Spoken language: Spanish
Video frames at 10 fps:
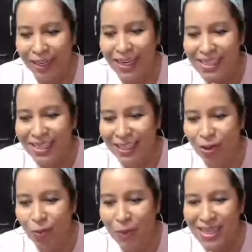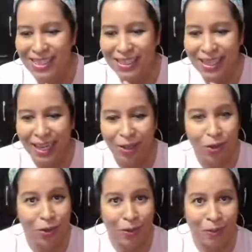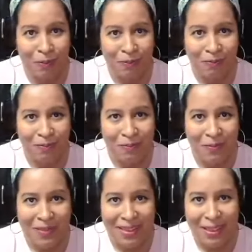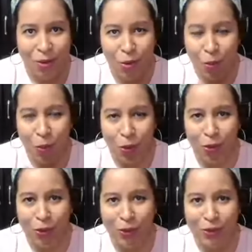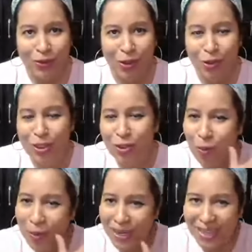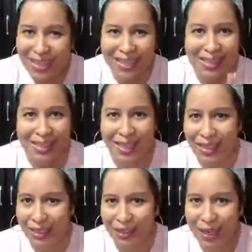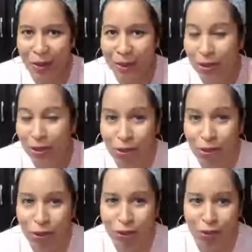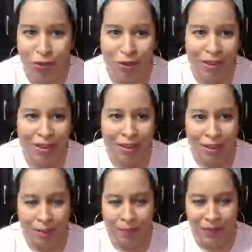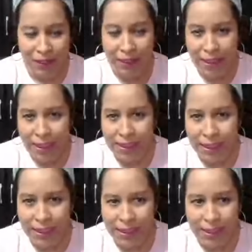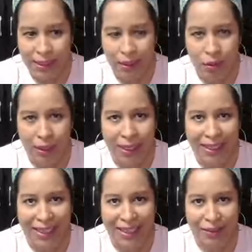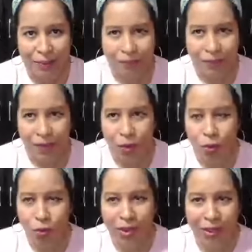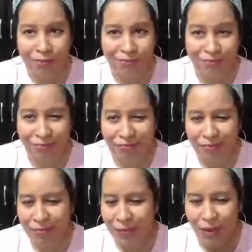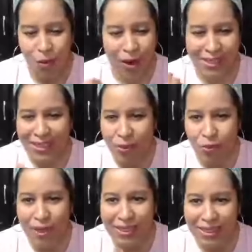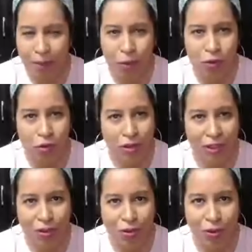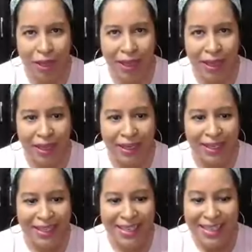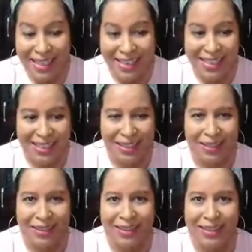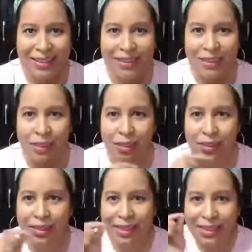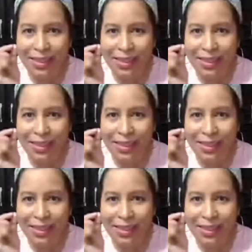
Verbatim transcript: el escrito va citando uno por uno los inconvenientes de, de la mayoría de nosotros. Y es en ese sentido en el que nunca o casi nunca estamos contentos con nada. Y si,